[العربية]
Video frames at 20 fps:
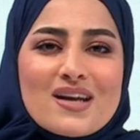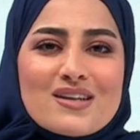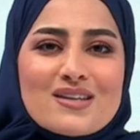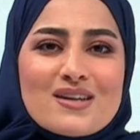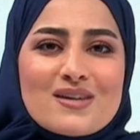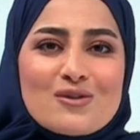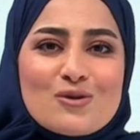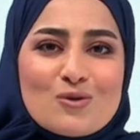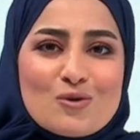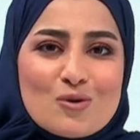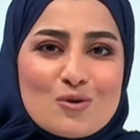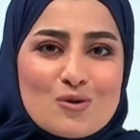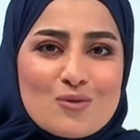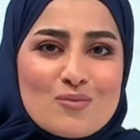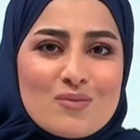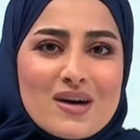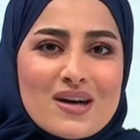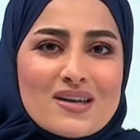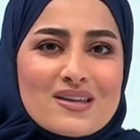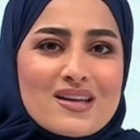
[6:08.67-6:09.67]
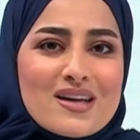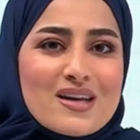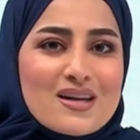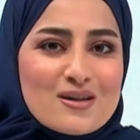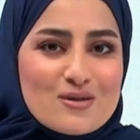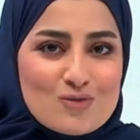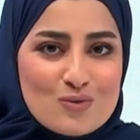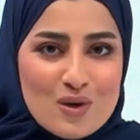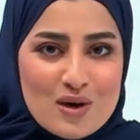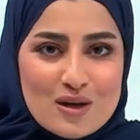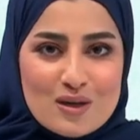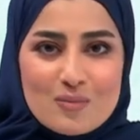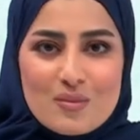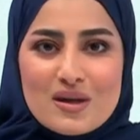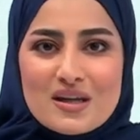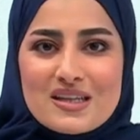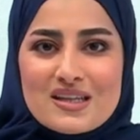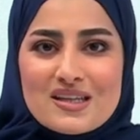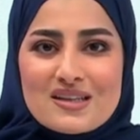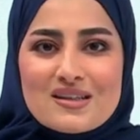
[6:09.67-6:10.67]
نترككم مع دال أسواق
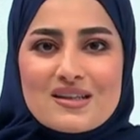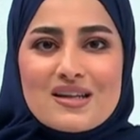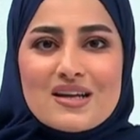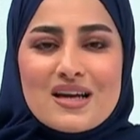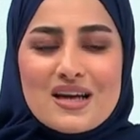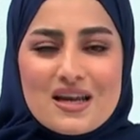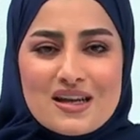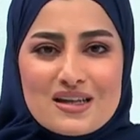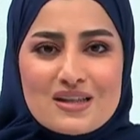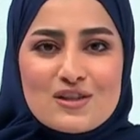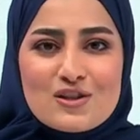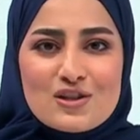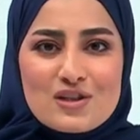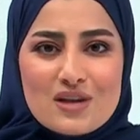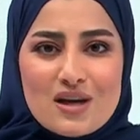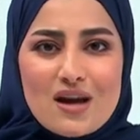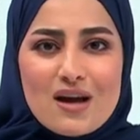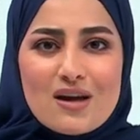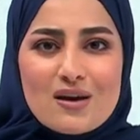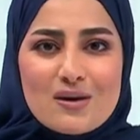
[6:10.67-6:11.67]
المالية الخليجية